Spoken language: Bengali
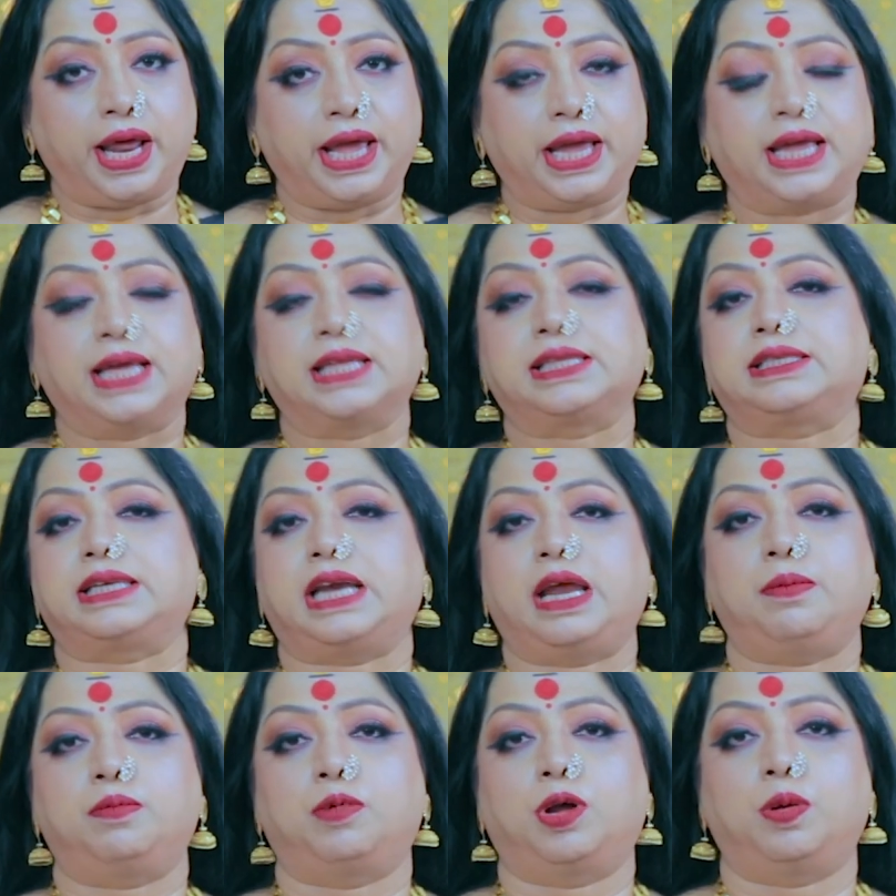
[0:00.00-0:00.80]
অনেক
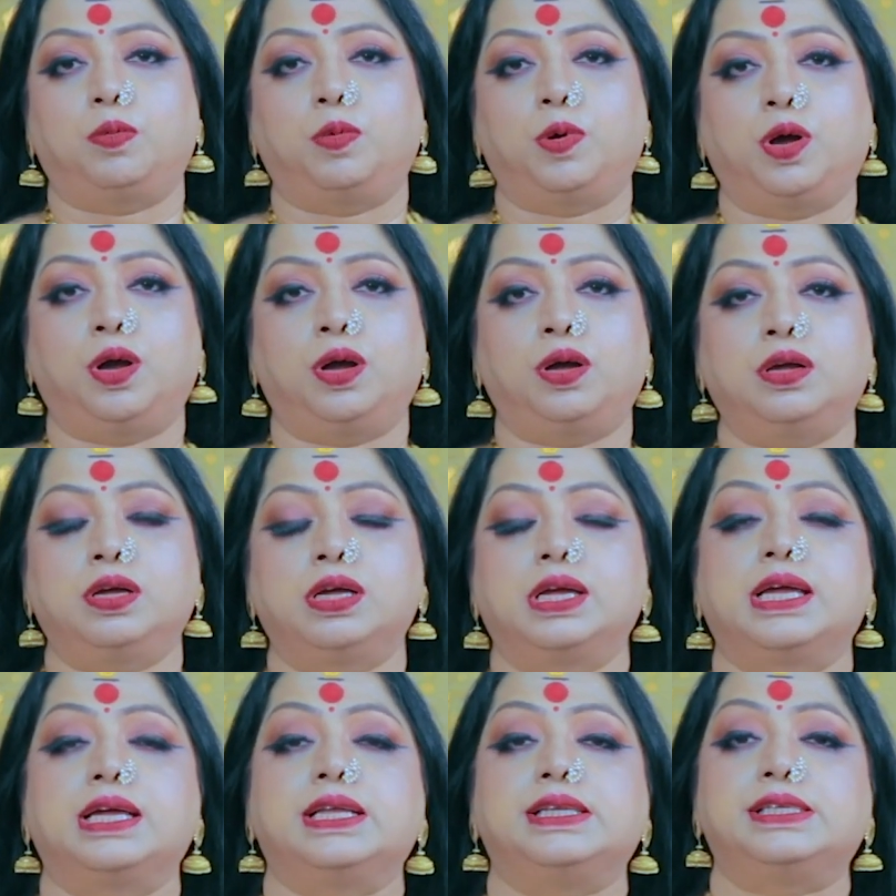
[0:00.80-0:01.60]
ক্ষেত্রেই বলবো
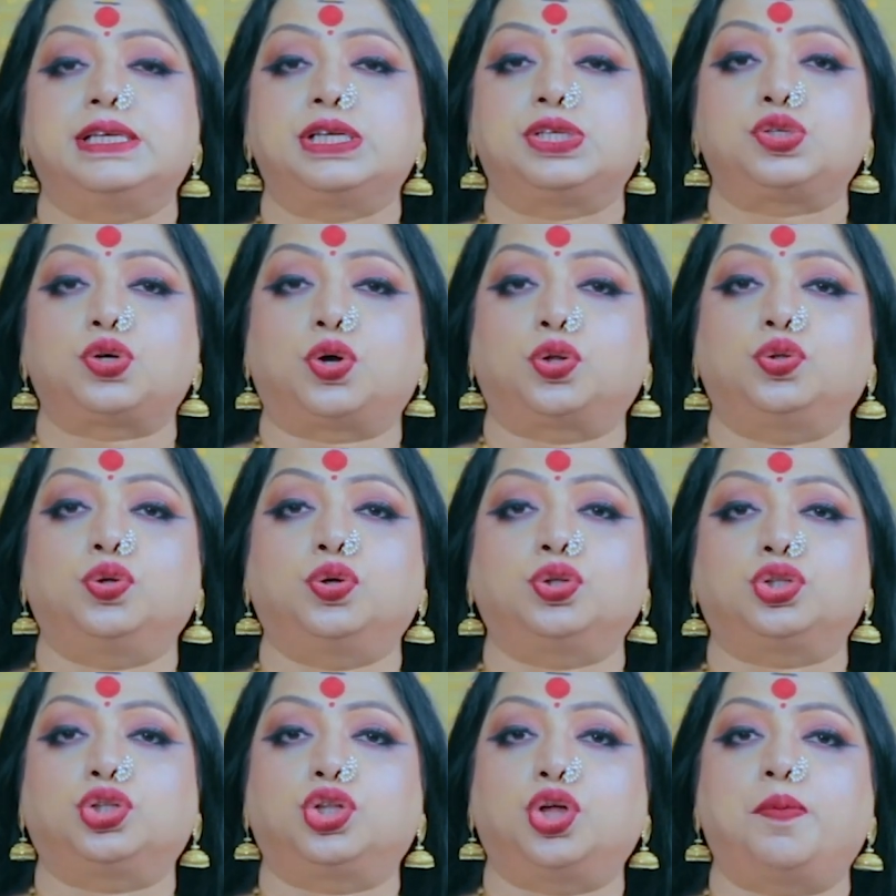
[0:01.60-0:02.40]
যে
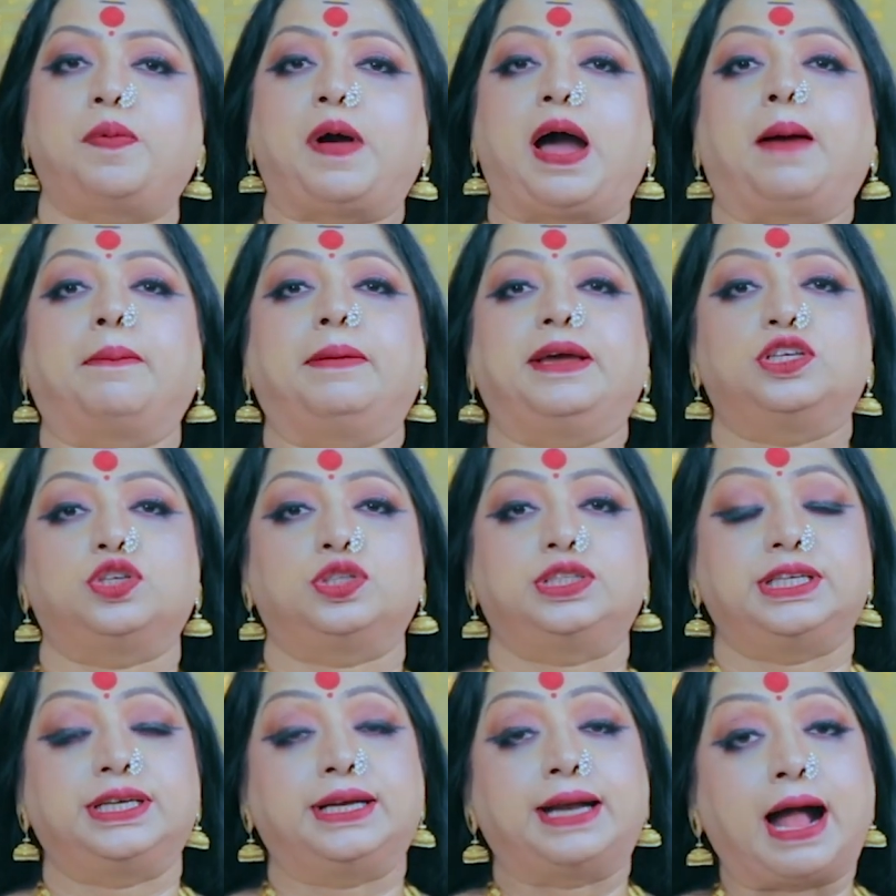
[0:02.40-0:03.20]
চতুর্থ ভাবে
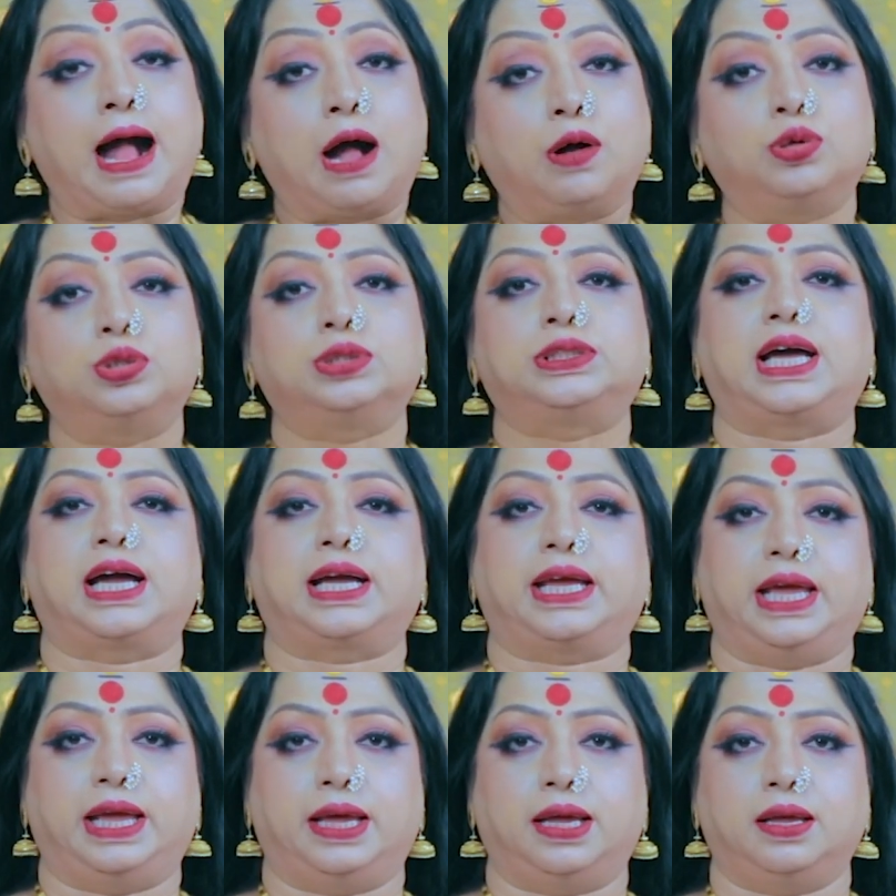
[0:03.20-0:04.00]
যদি রাহু
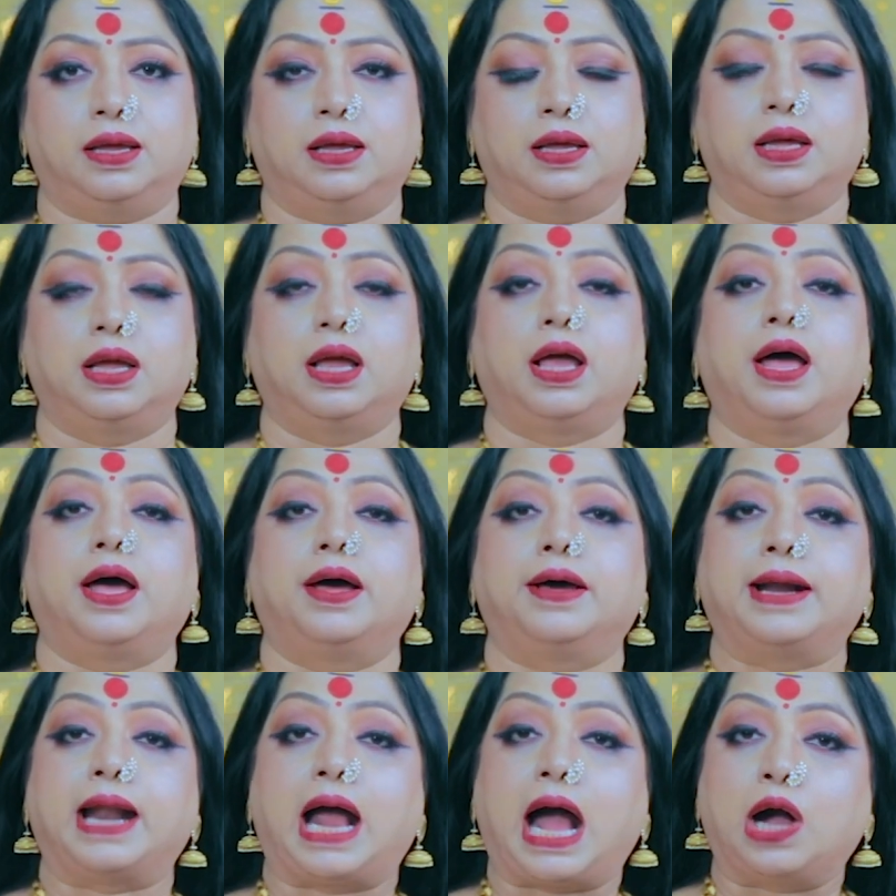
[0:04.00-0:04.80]
থাকে
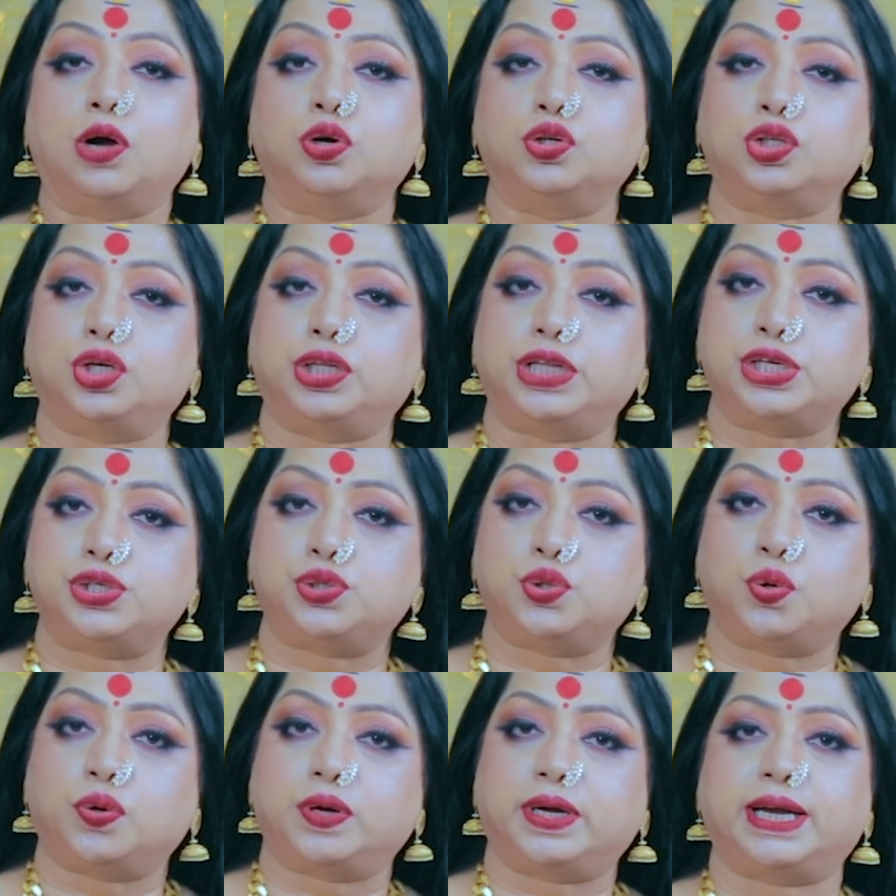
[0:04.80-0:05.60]
রাহু যদি
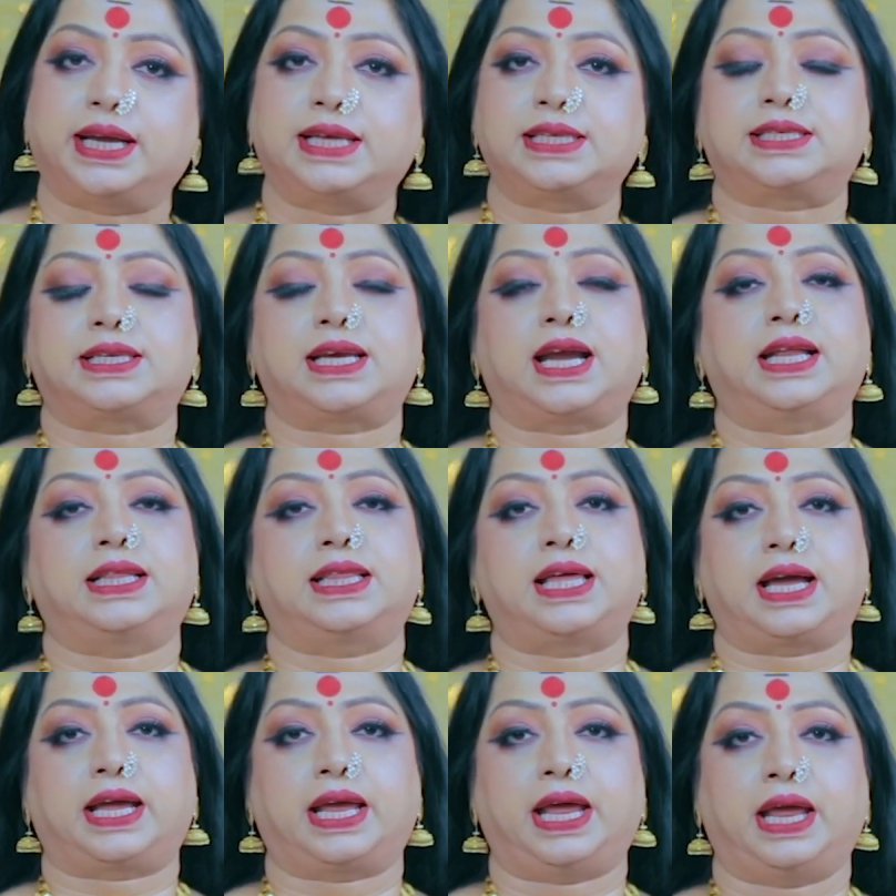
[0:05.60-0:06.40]
শুক্রের স্টারে
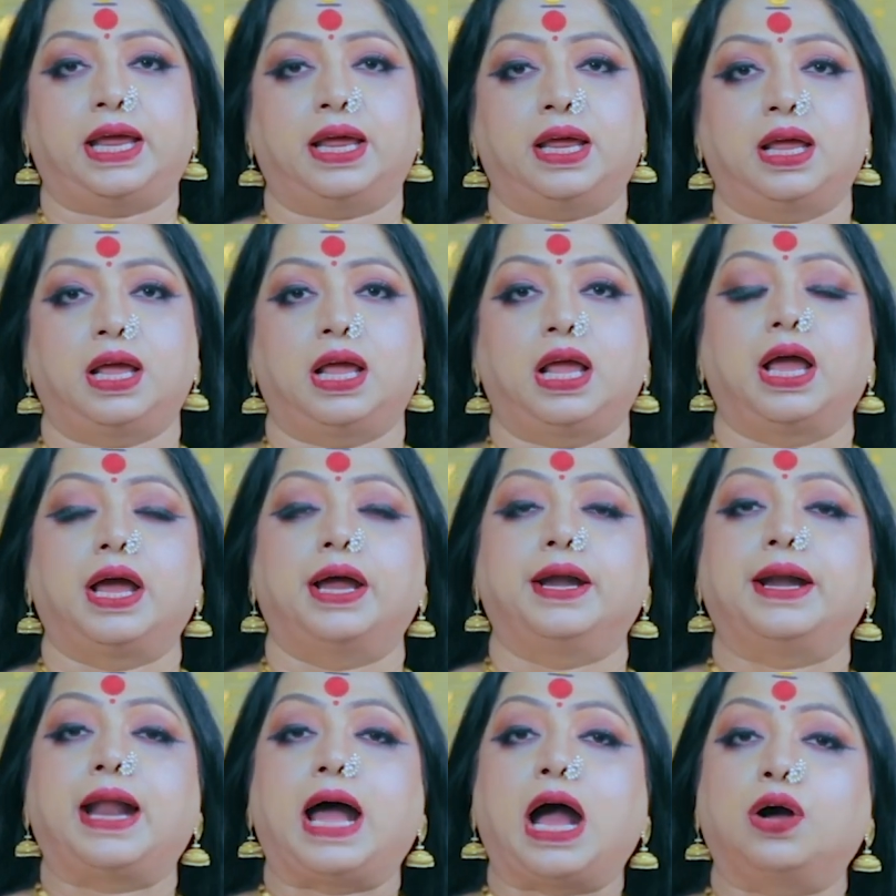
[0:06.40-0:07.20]
থাকে
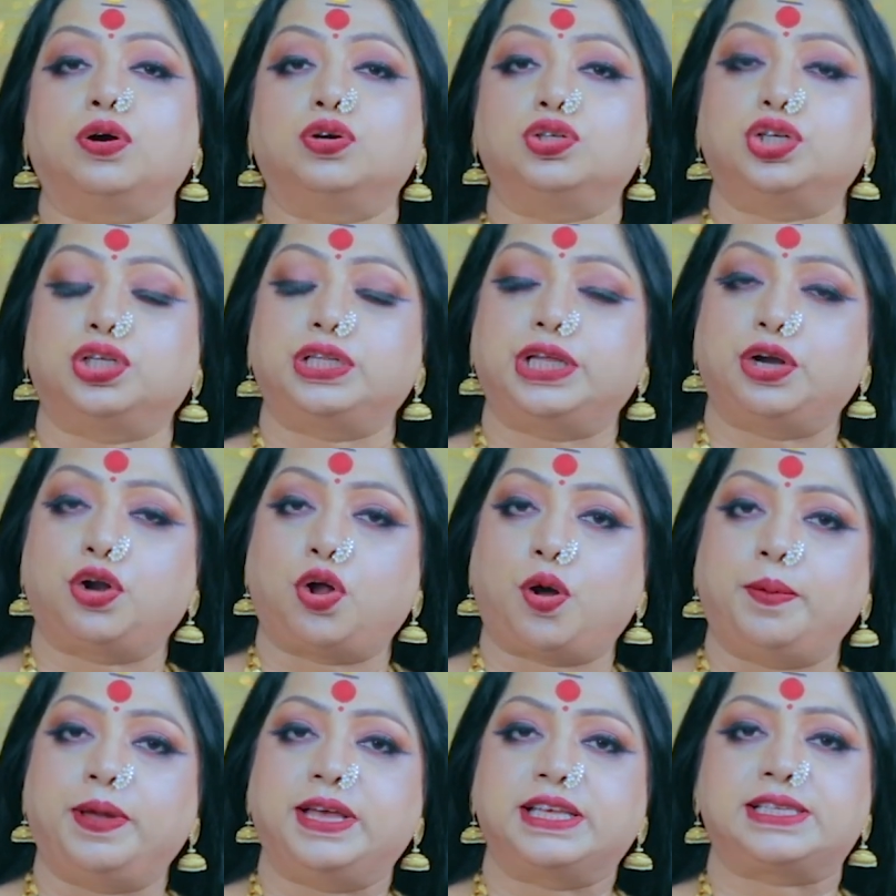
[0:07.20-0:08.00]
রাহু যদি
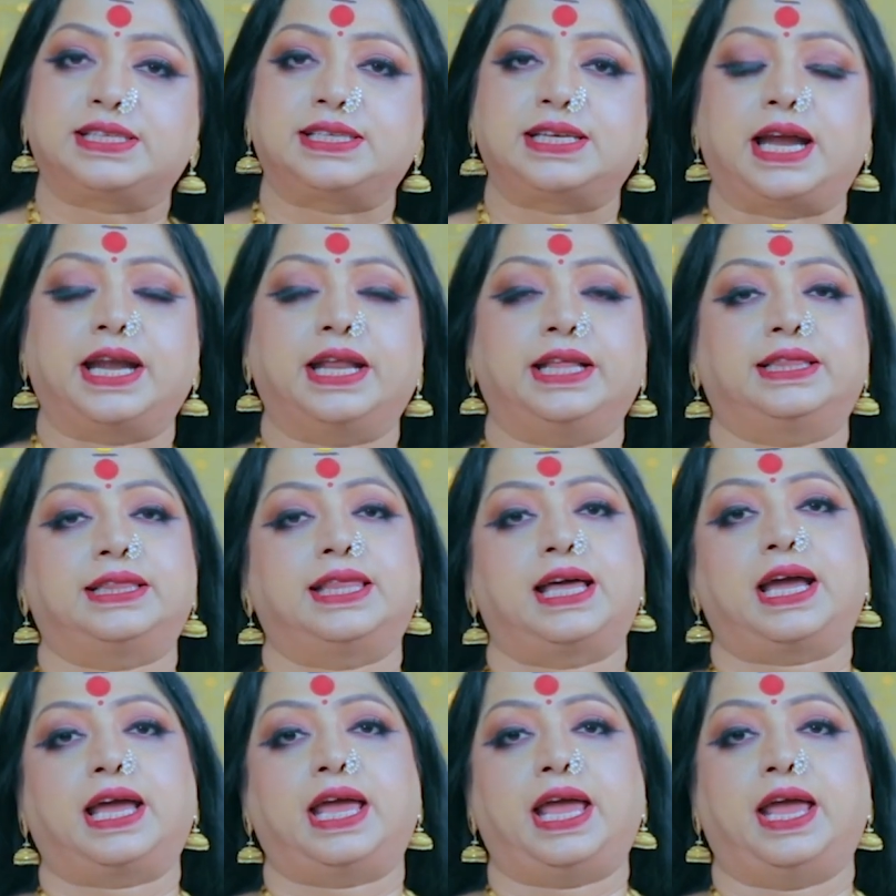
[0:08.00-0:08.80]
রবি স্টারে
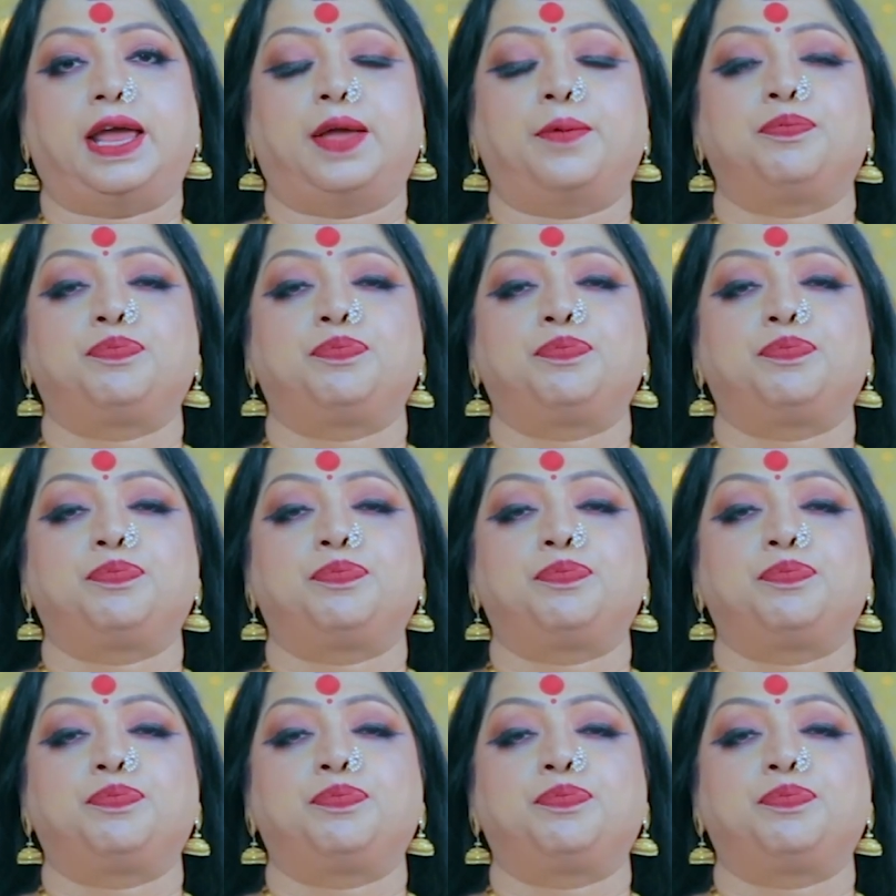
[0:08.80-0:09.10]
থাকে